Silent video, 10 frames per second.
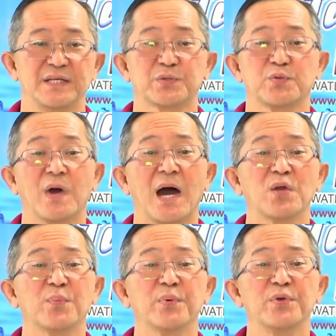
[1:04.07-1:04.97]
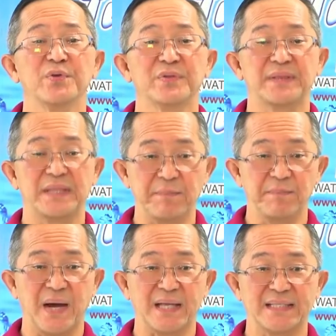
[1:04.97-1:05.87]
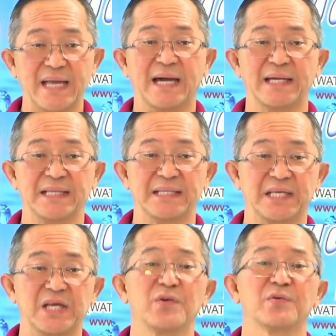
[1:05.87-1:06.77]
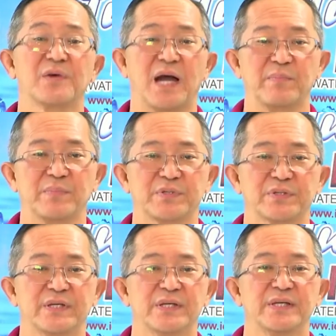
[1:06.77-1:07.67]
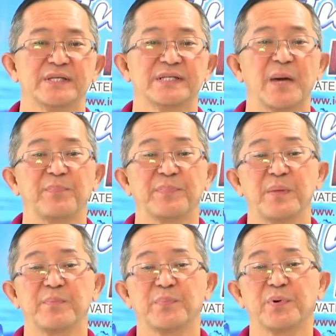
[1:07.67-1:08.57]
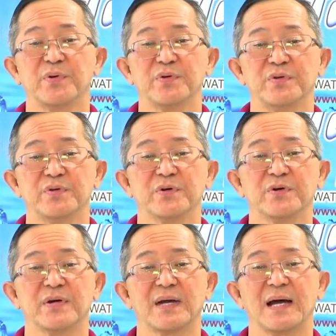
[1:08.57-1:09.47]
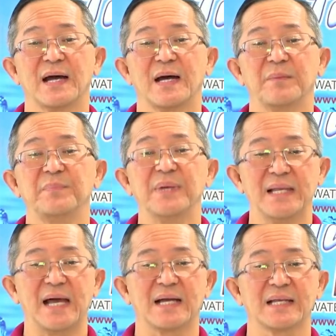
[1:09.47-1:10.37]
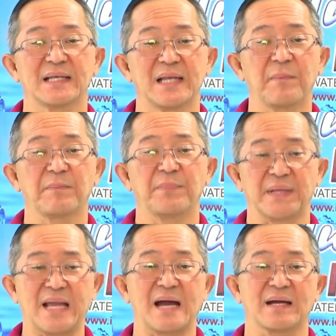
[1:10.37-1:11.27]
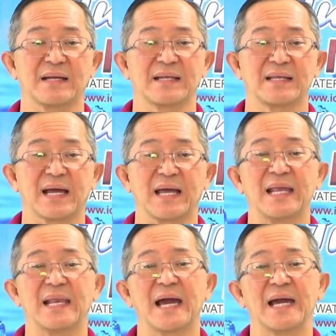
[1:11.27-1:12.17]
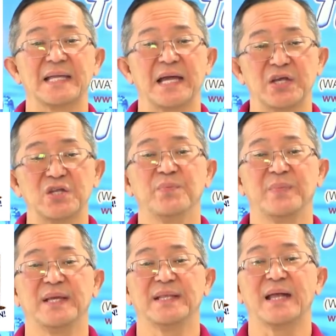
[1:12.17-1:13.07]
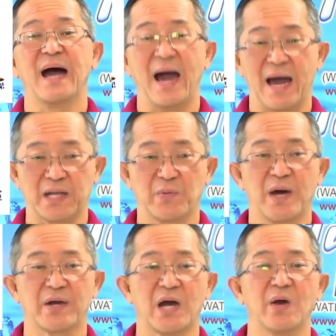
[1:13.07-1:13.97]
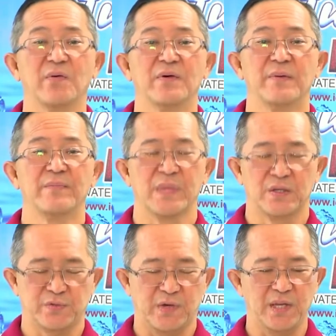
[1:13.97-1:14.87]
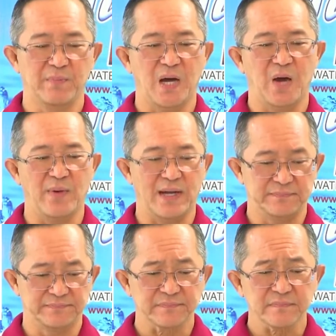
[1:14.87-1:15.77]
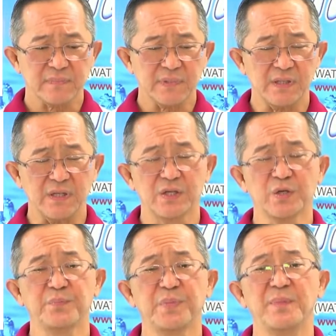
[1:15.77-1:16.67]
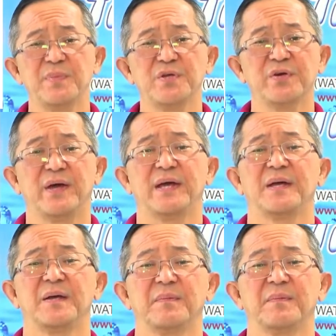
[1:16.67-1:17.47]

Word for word: kung ano po yung timbang niya in kilograms shop din po yung uh, bilang ng patak na kailangan niya inumin araw-araw. So halimbawa, yung baby niyo eh,